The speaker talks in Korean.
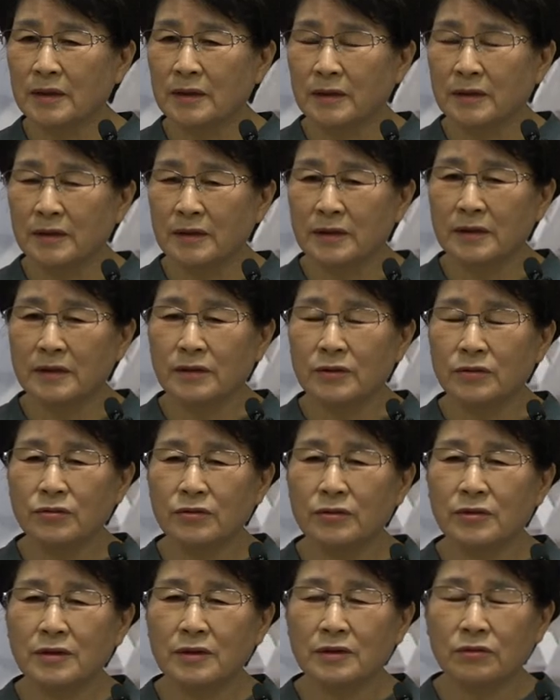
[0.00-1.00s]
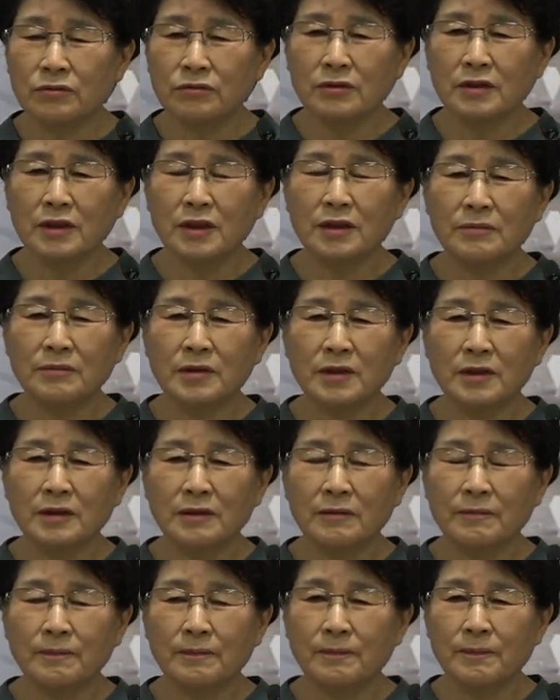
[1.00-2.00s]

어떤 주석을 주냐 하면